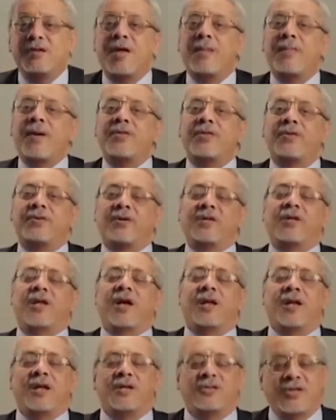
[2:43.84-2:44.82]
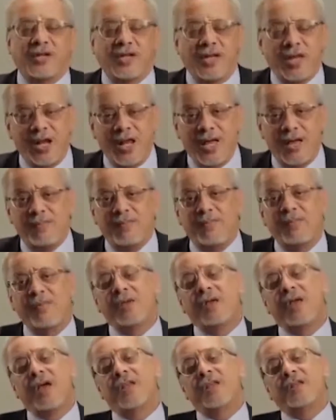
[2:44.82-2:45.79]
طبعا الرد على هذا الكلام
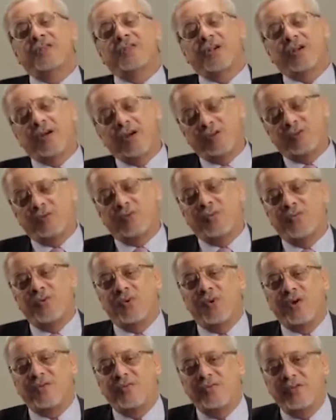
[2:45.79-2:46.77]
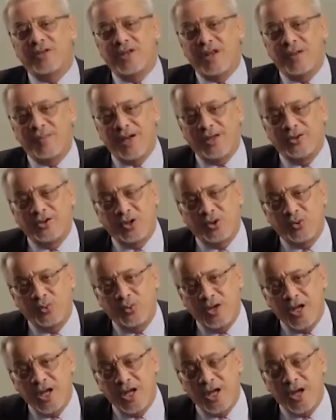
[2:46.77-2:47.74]
انا ذكرته في وقفتنا مع
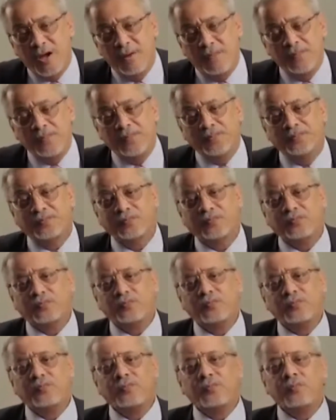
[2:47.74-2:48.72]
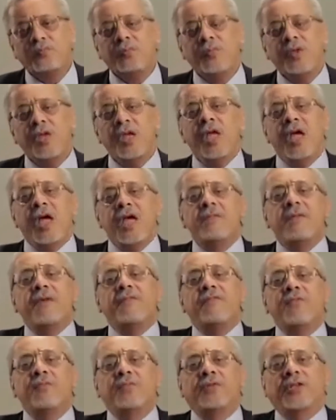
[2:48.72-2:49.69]
الداروينيه ان
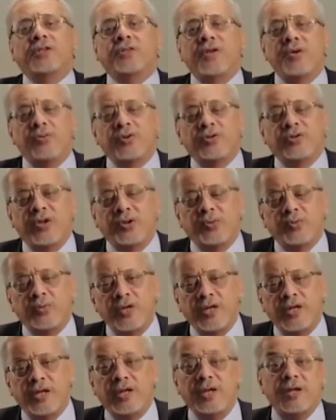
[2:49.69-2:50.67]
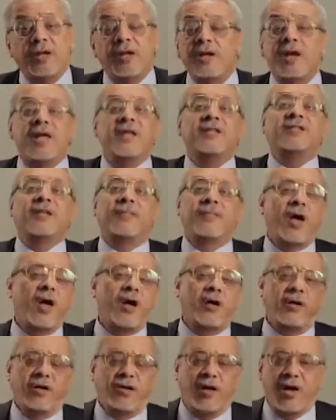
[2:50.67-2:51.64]
مفهوم التطور الدارويني ليس
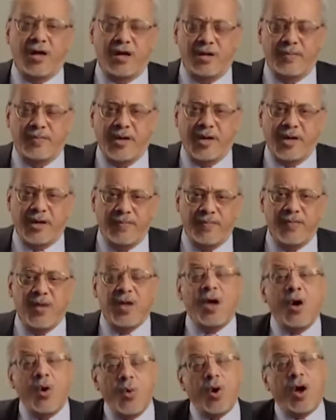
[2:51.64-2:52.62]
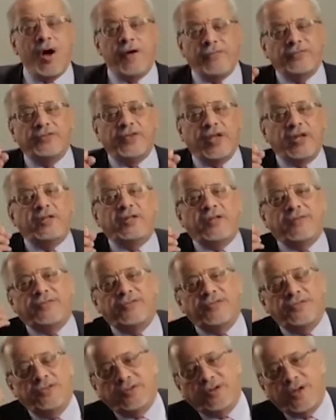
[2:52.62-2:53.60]
بحقيقه علميه هو أفضل
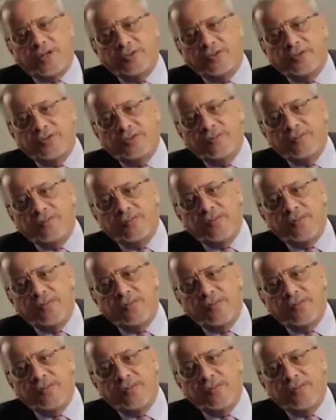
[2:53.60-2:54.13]
التفسيرات